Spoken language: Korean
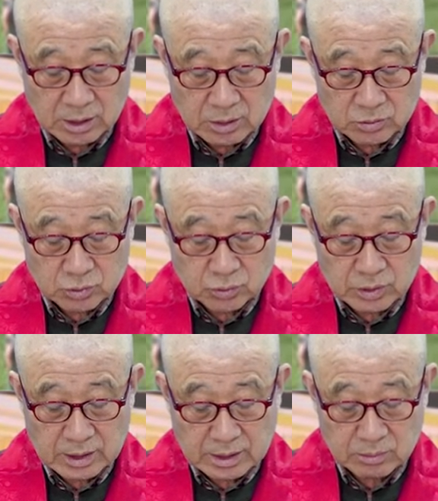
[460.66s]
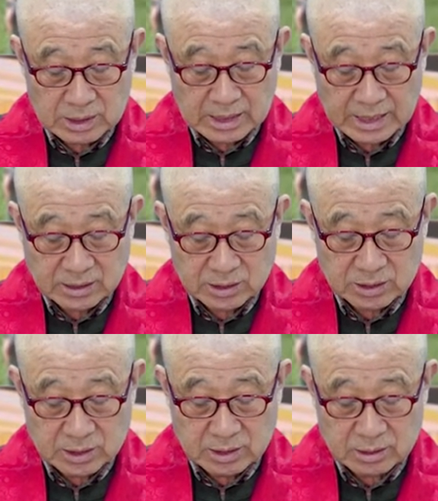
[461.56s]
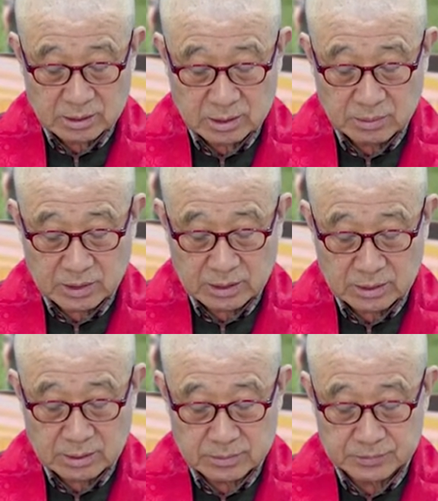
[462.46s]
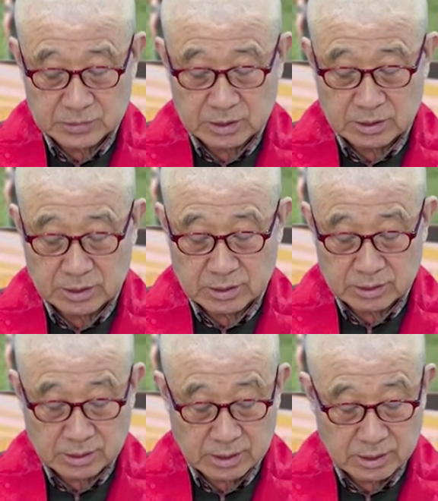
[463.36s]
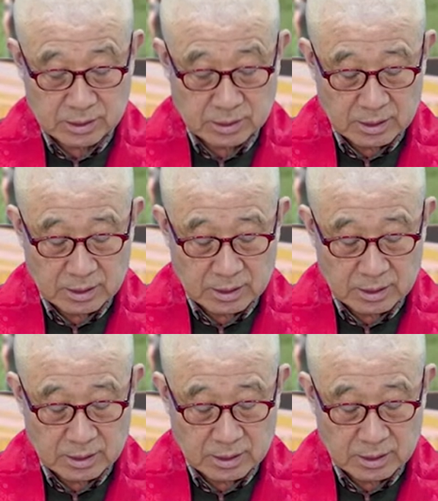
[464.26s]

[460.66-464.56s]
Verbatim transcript: 중간 및 하층 인력은 크메리인들이었는데